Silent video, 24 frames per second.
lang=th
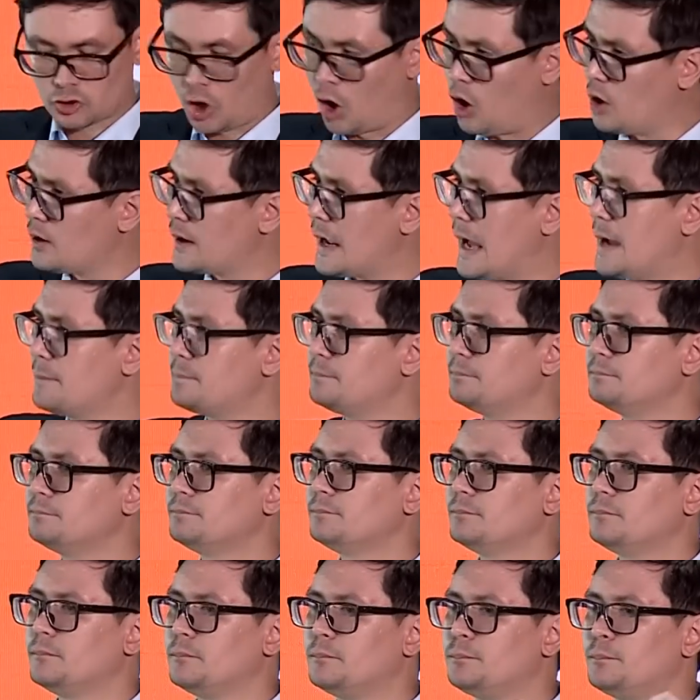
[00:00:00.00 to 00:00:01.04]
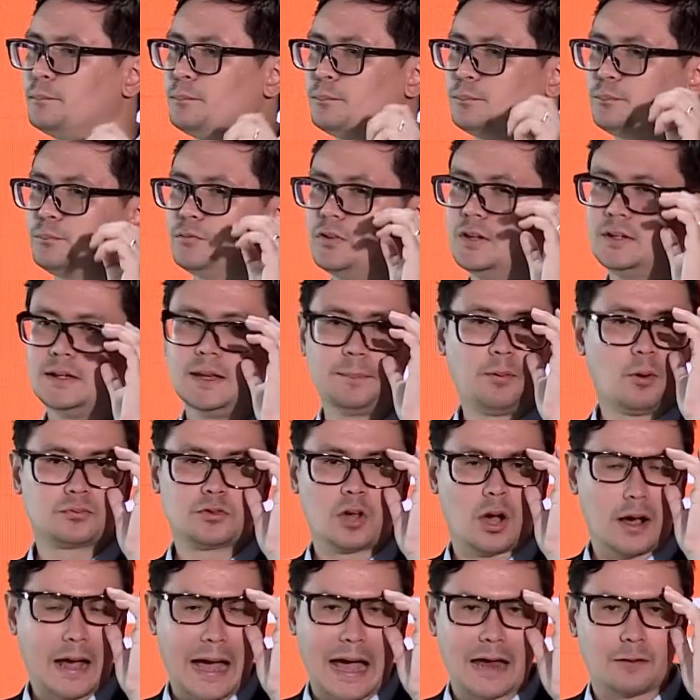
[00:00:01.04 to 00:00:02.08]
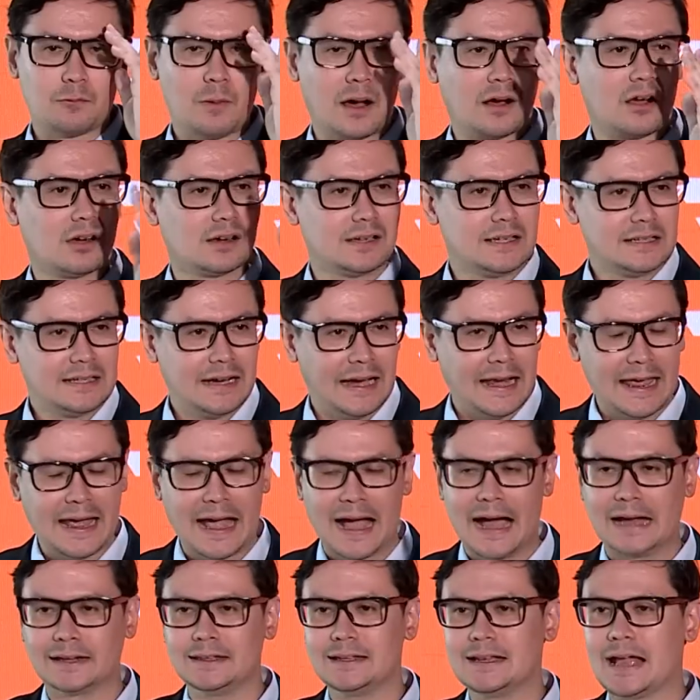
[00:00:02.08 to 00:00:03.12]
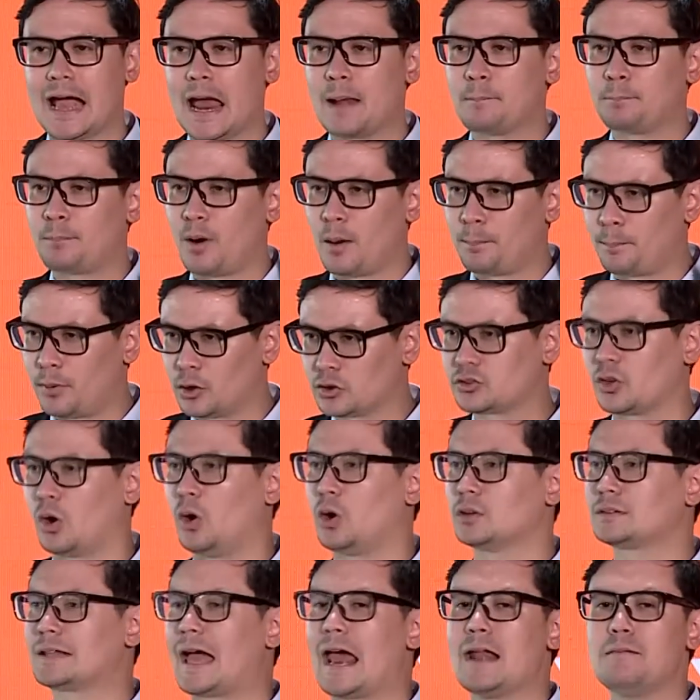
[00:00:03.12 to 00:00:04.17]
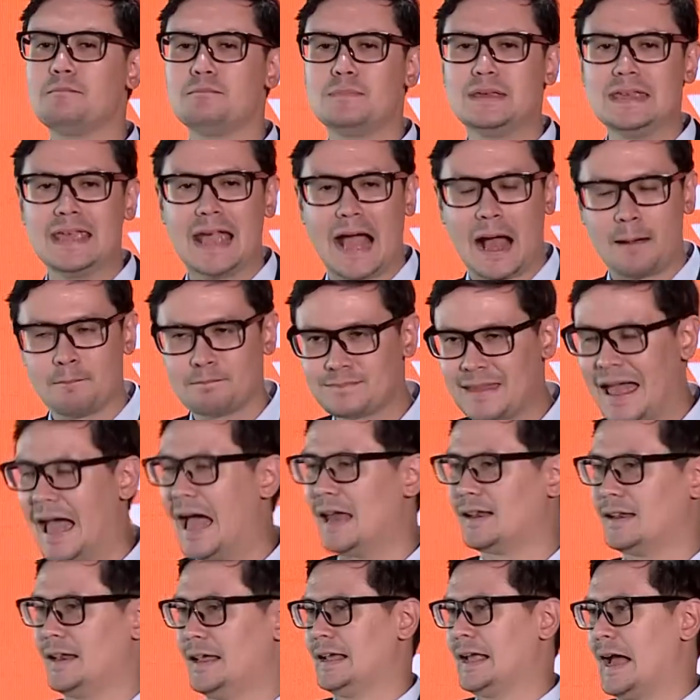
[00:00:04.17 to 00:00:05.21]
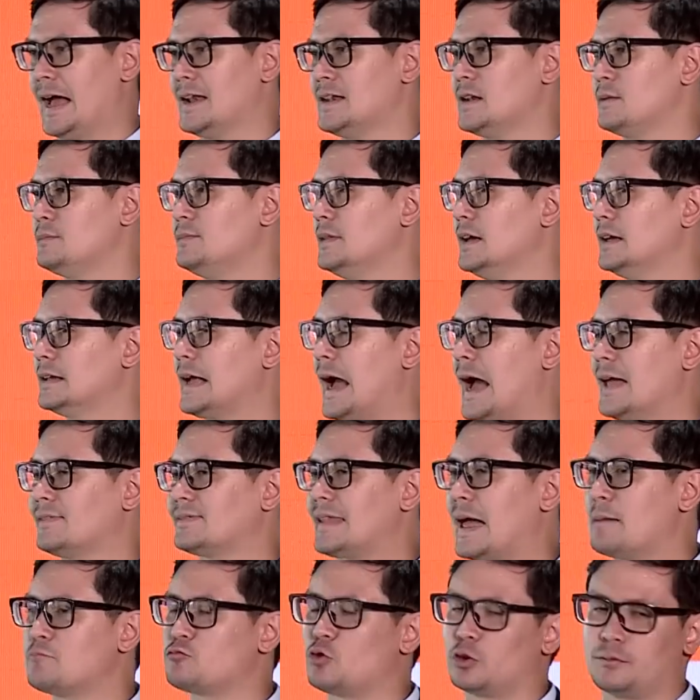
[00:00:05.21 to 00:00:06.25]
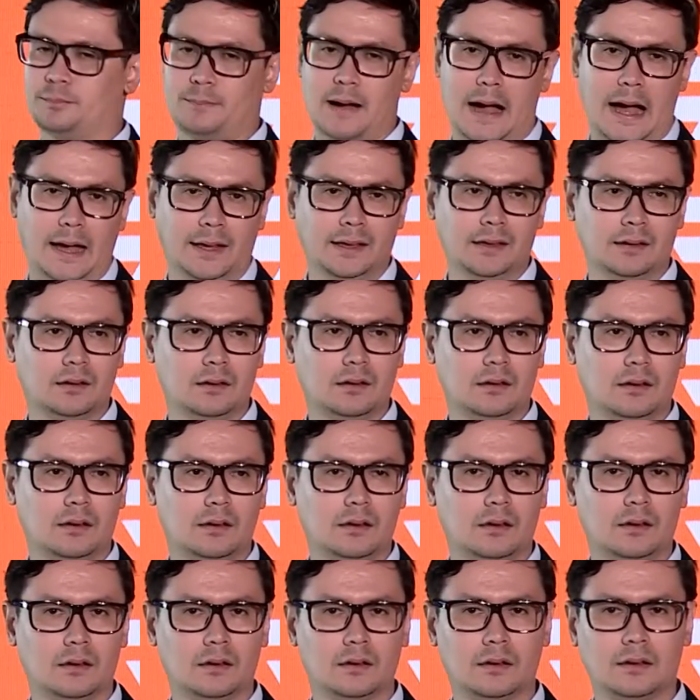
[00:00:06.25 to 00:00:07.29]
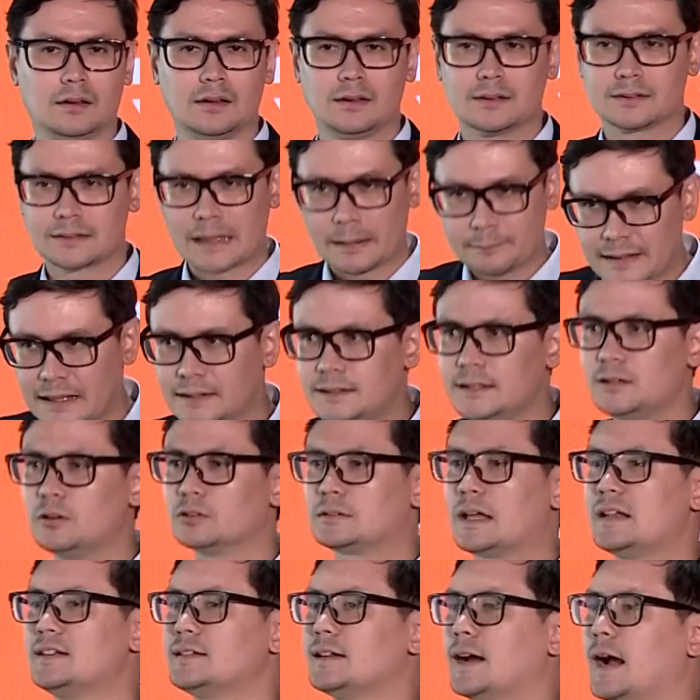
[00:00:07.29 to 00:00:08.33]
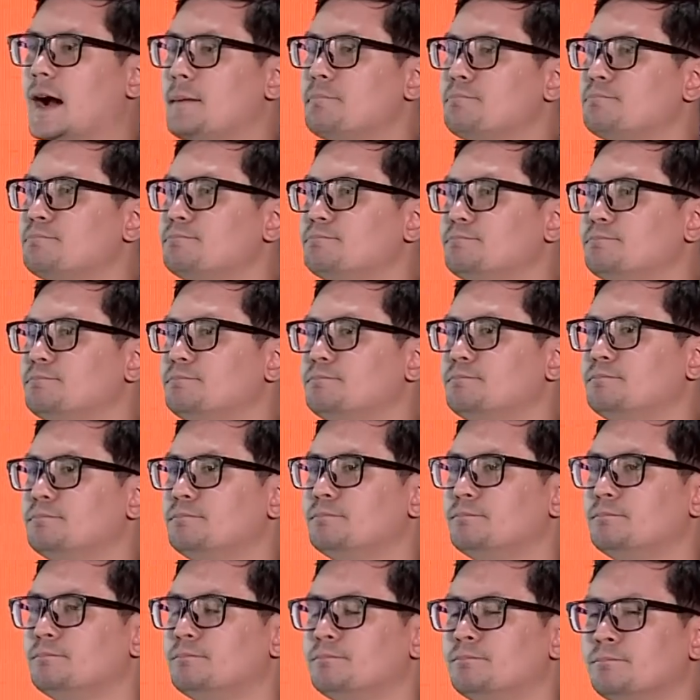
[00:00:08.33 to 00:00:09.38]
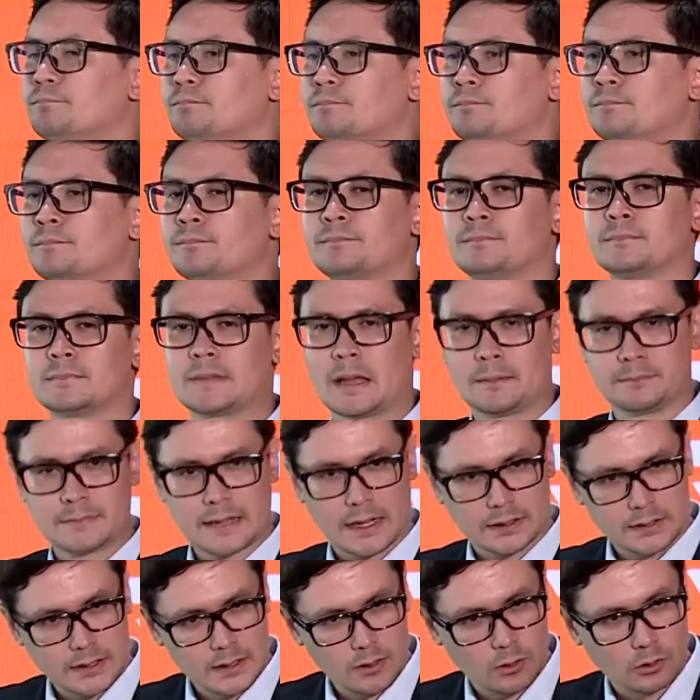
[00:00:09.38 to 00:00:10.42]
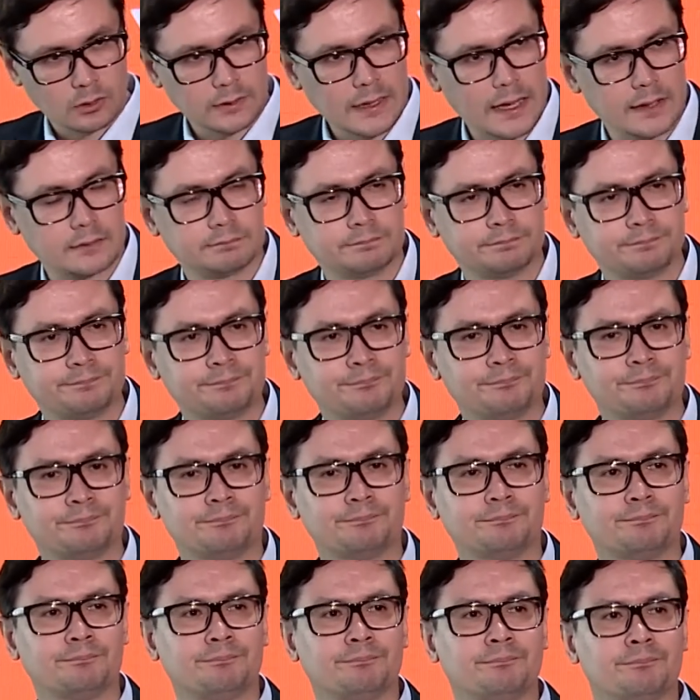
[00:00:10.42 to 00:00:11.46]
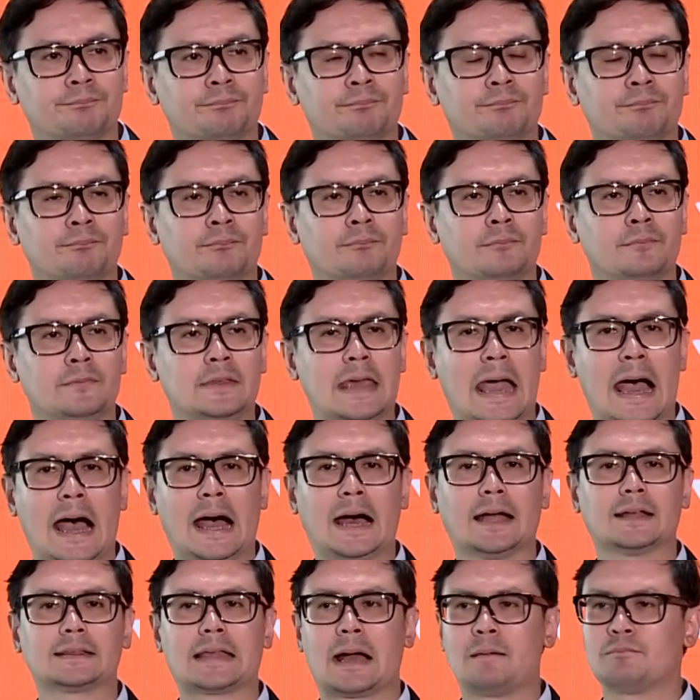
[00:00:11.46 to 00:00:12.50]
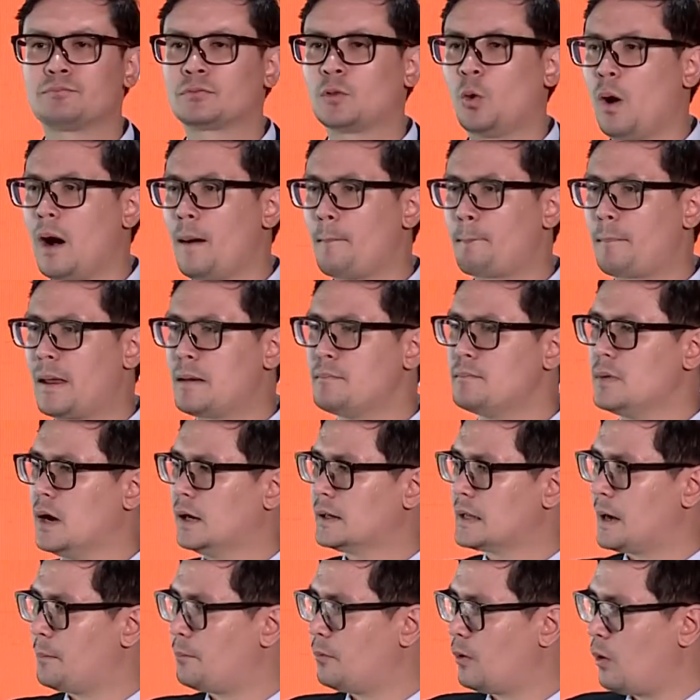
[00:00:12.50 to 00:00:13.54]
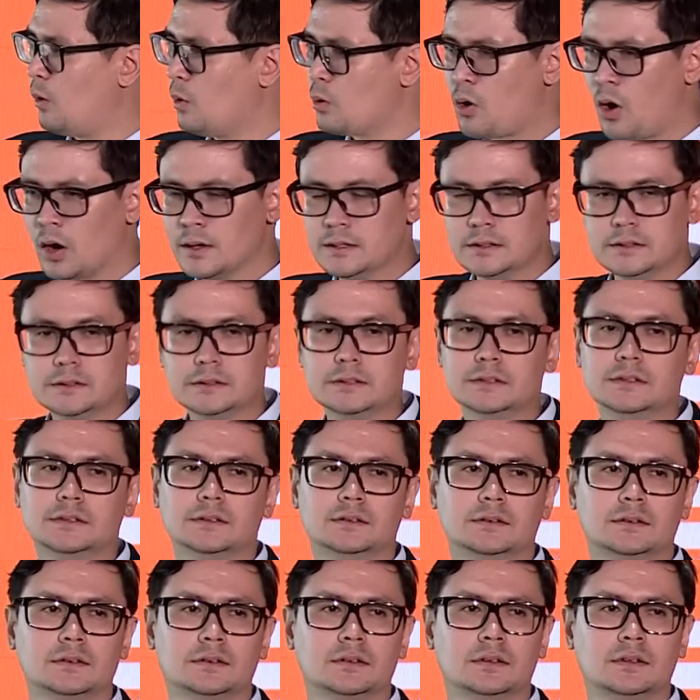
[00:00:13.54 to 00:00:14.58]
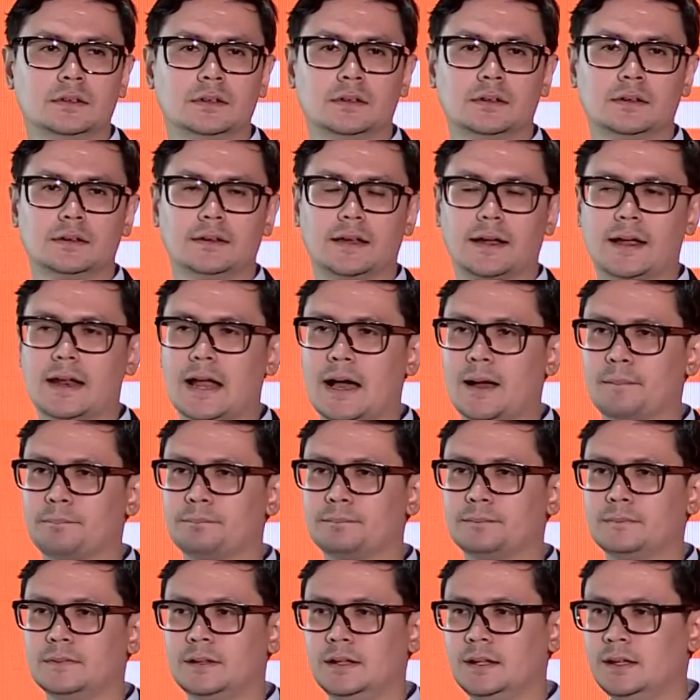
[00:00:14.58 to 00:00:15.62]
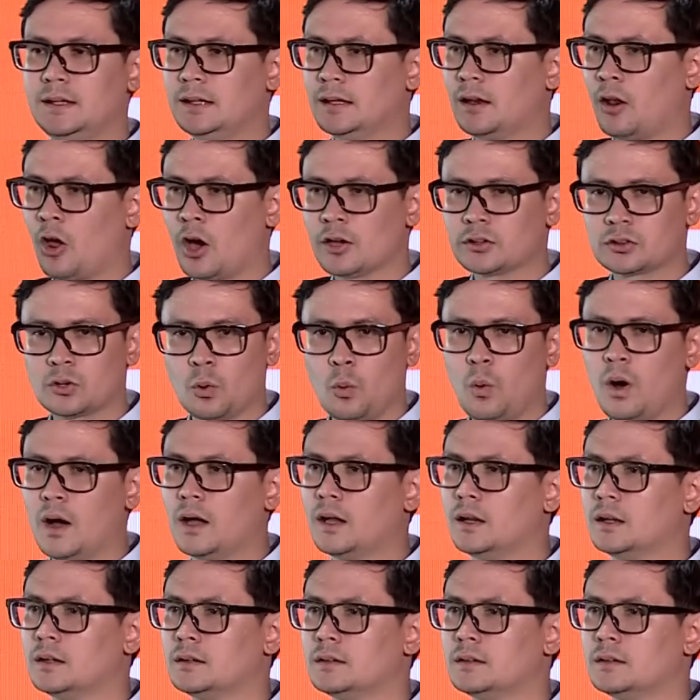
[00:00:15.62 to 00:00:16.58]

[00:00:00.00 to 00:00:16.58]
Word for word: สองครับ สิ่งที่ผมต้องคาดหวังก็คือเลขาธิการปปสท่านมีอำนาในการดำเนินการตามกฎหมายทำหน้าที่ของท่านเถอะครับทำหน้าที่ของท่านอย่าทำตัวเป็นเหมือนกับองค์กรอื่นๆนะครับที่ลอยตัว